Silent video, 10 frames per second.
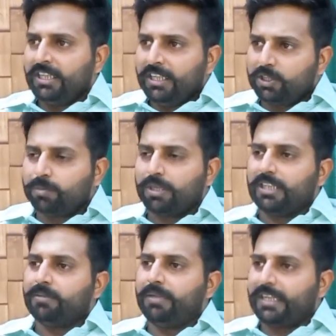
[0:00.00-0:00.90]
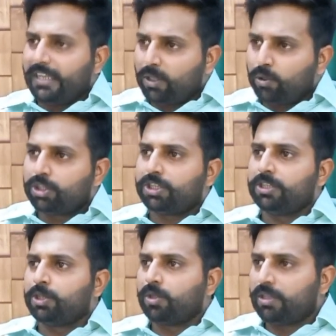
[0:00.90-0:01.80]
इस मुकदमे के कुछ
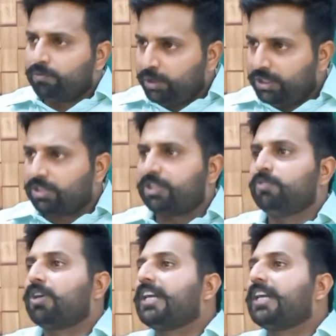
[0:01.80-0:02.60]
जो कन्फ्यूजन्स थी वो